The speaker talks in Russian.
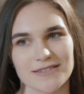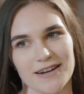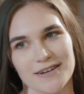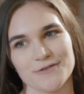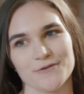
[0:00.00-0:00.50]

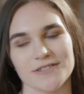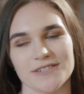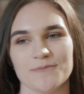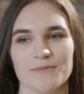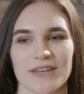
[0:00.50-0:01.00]

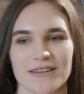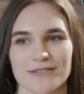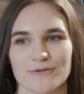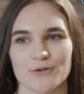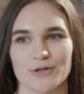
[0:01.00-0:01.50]
Здравствуйте, меня
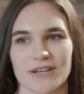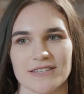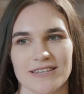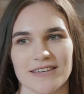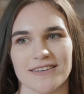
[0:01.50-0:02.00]
зовут
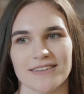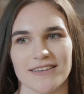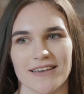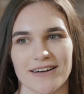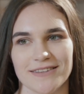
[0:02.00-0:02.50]

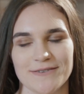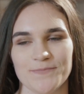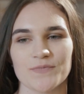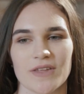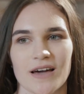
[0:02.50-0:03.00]
Кондейкина
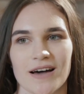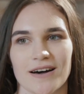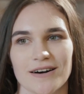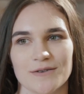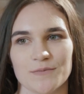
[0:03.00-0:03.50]
Яна,
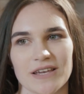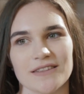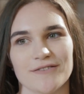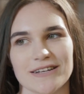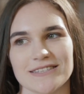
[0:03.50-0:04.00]
а,
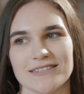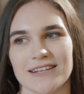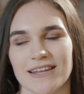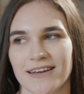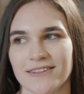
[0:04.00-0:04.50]
мне
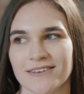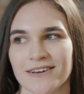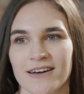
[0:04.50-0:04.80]
20 лет.